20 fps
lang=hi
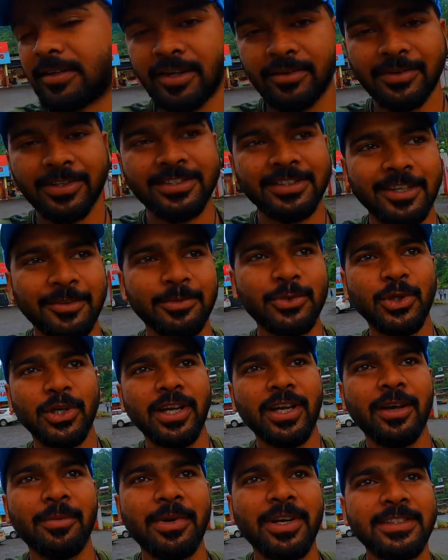ड्राइवर साहब जो
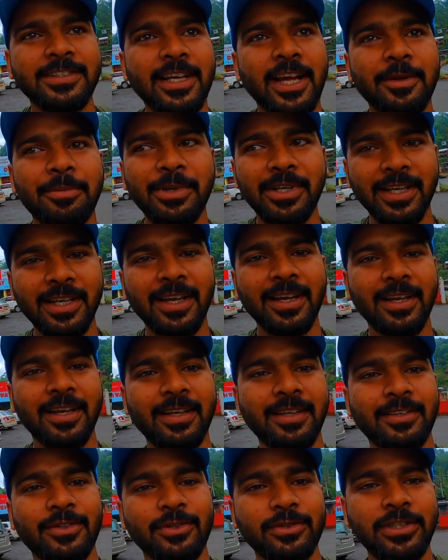है हमारा चाय पीने गए
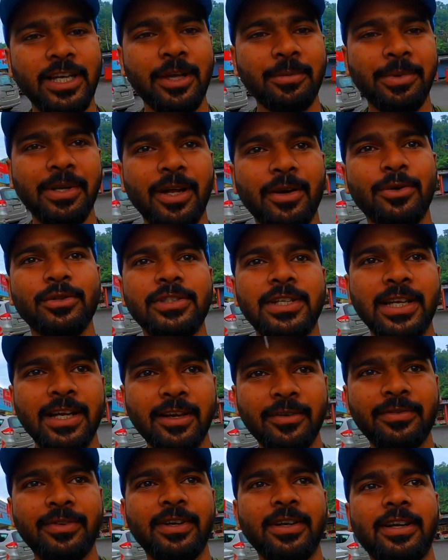हैं तो चाय पीना हो
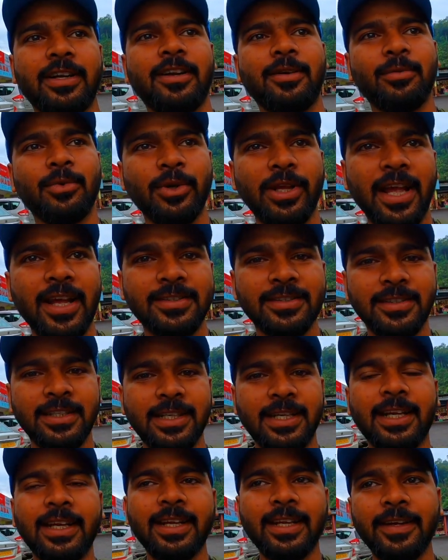जाएगा फिर हम लोग यहाँ से
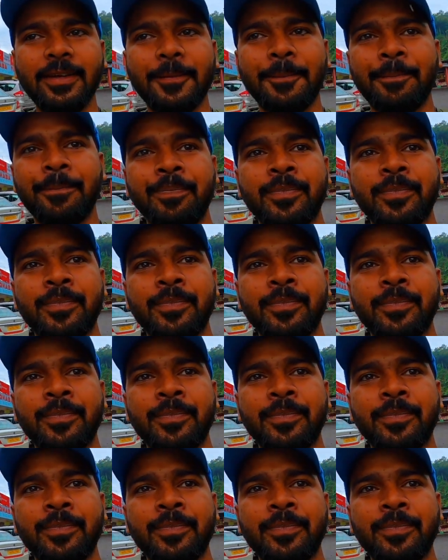निकलेंगे